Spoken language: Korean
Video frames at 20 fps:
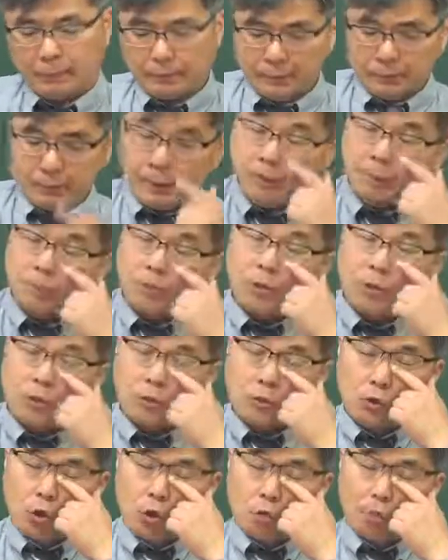그 세
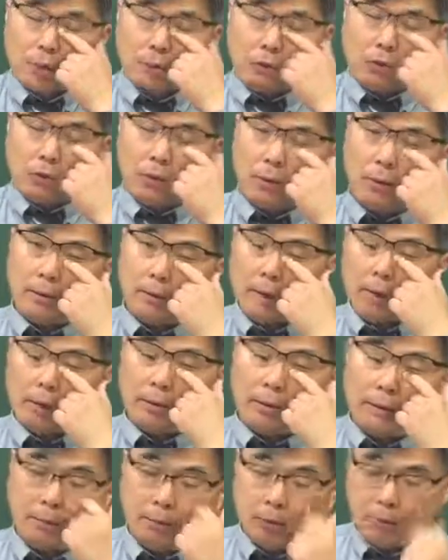문제는 처음 봤던 게
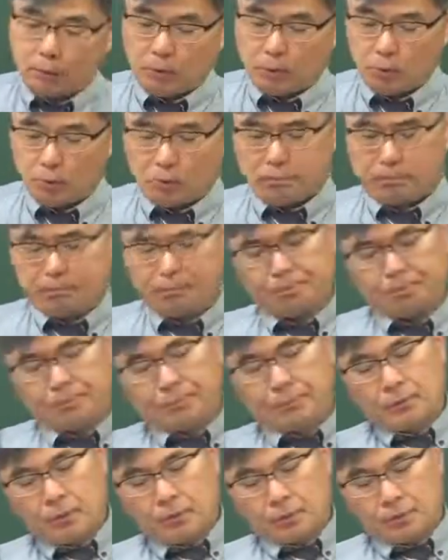나왔기 때문에 여러분들이 좀
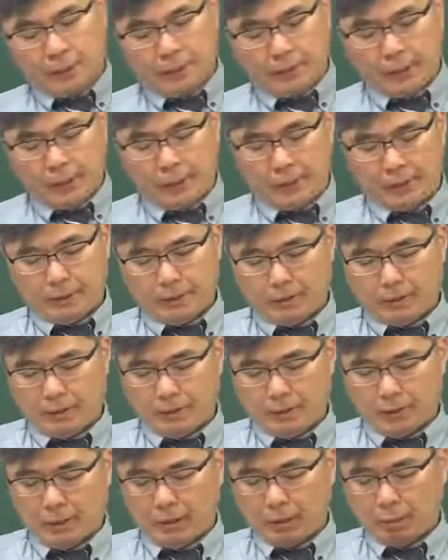그럴 텐데 어,
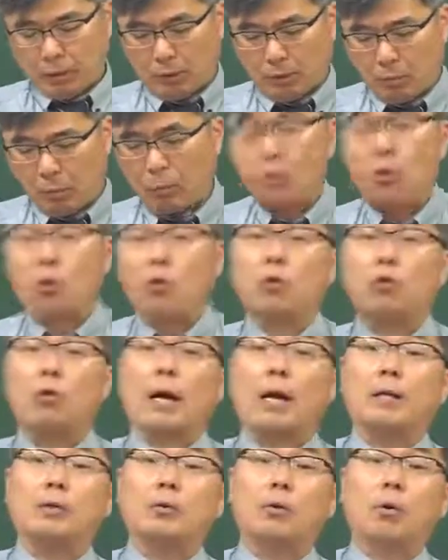생각보다 뭐 이렇게 어려운 게
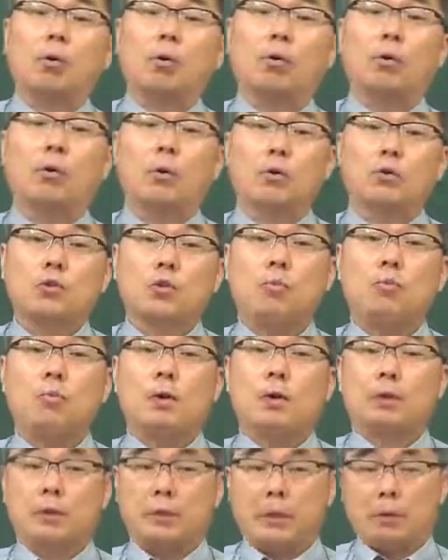아니고
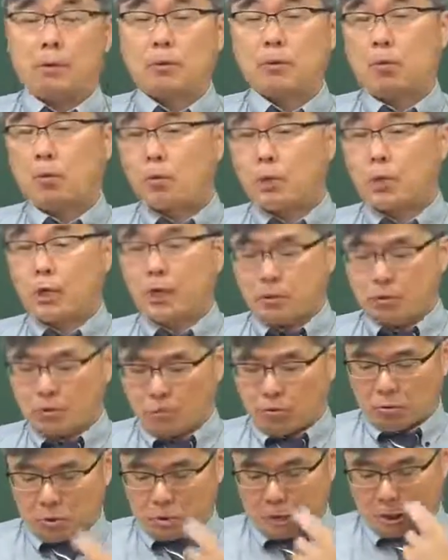첫만 것 때문에 좀 어색해서
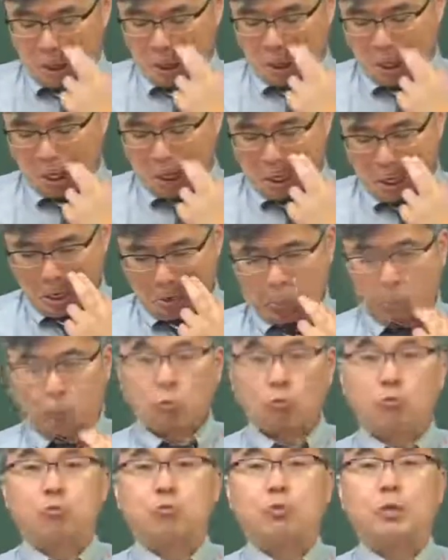그런 거지
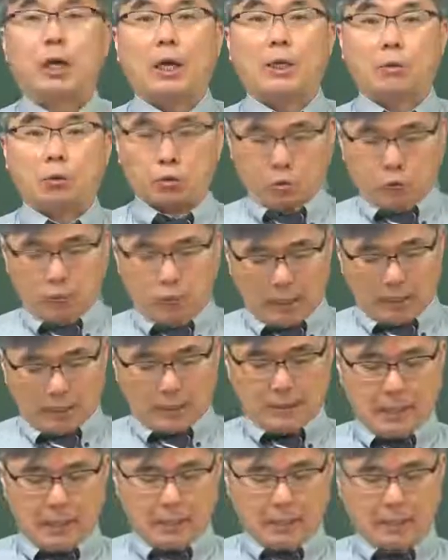보통 두세 개 정도는
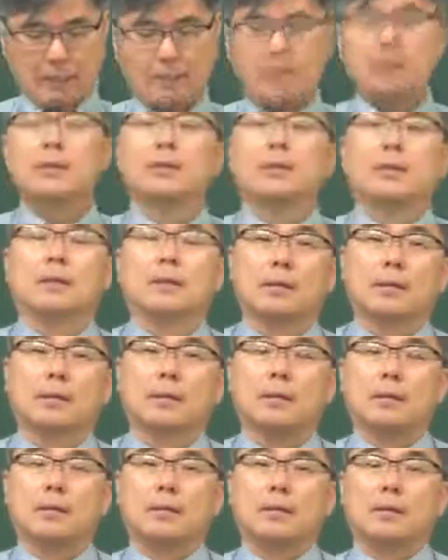항상
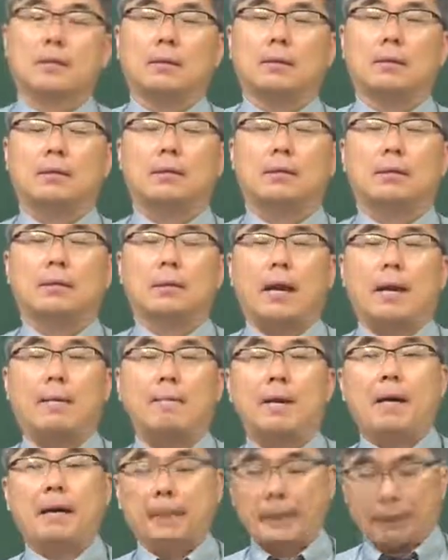어,
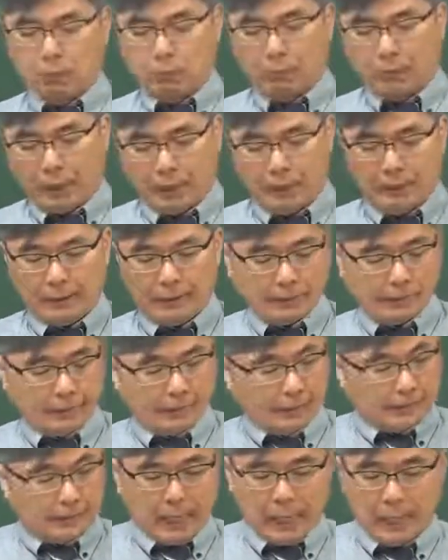애매한 게 나온다.
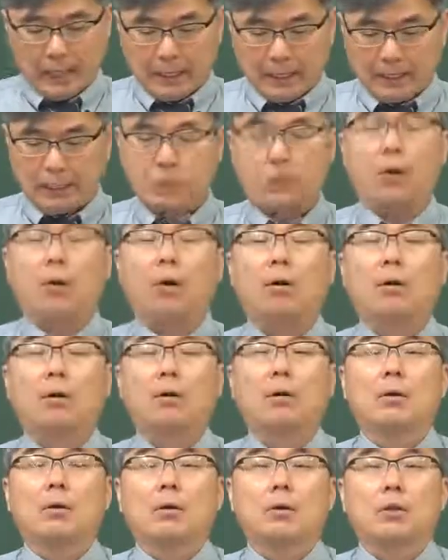자,
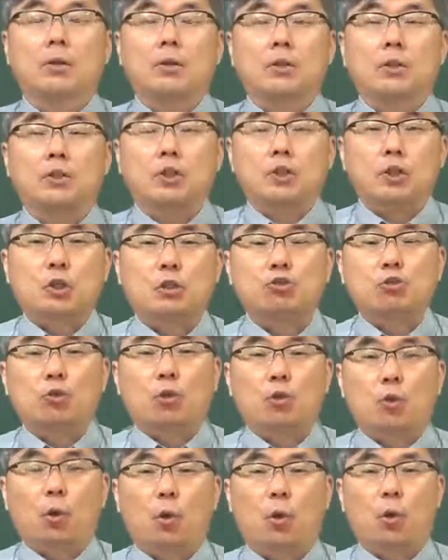그래서
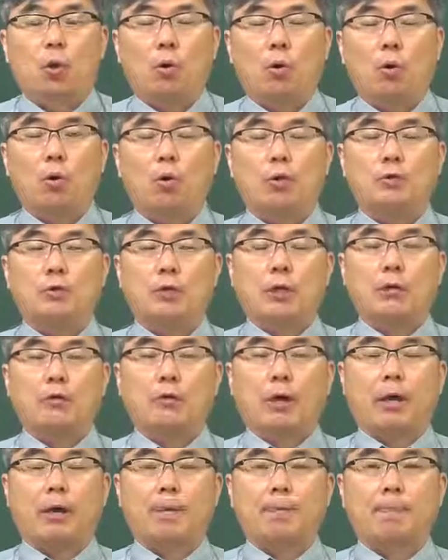2019년도 어,
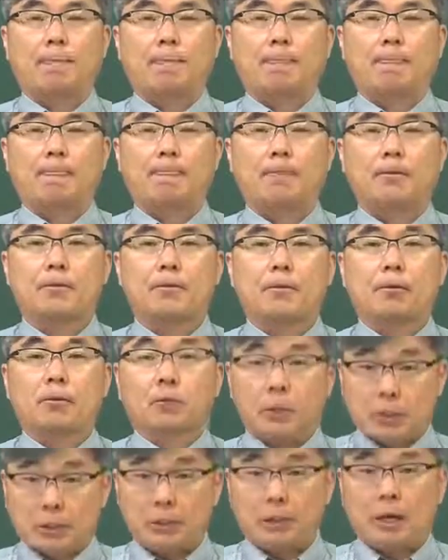제1회
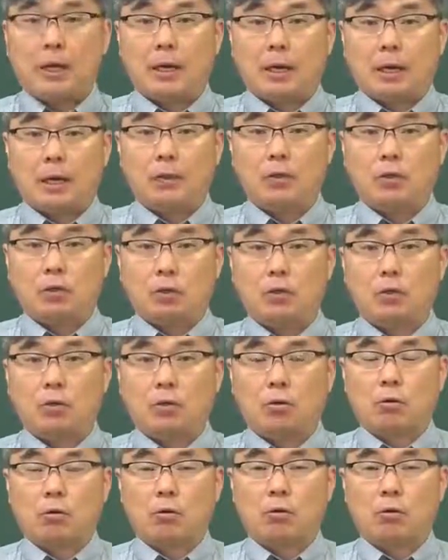전기기사
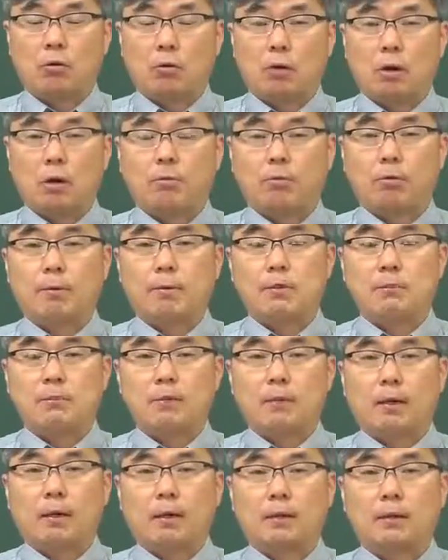전력공학
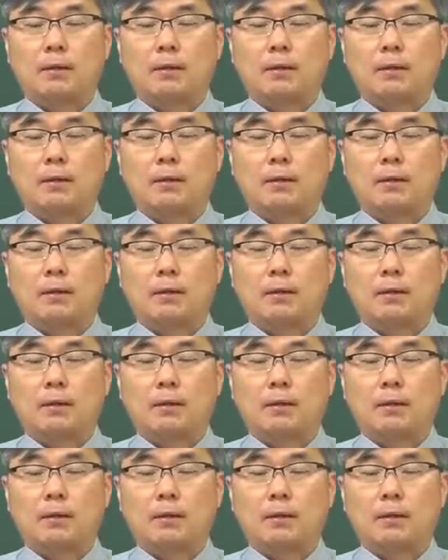풀어봤습니다.